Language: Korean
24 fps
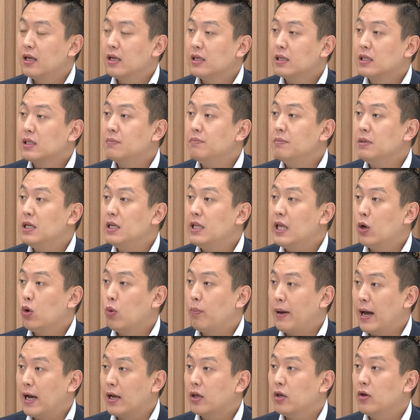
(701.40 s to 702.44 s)
금리 인하로
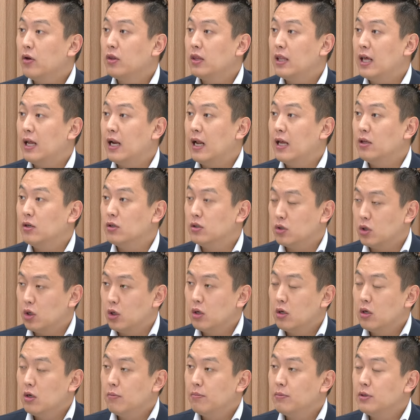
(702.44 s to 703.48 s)
바뀌었다. 바뀐 거죠.
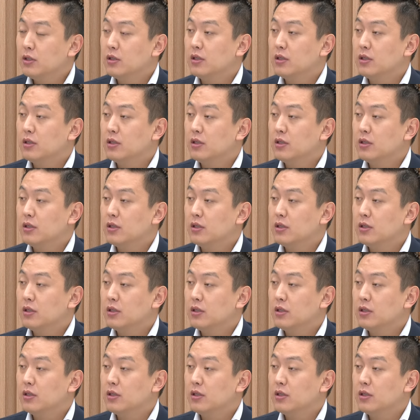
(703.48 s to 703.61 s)
응.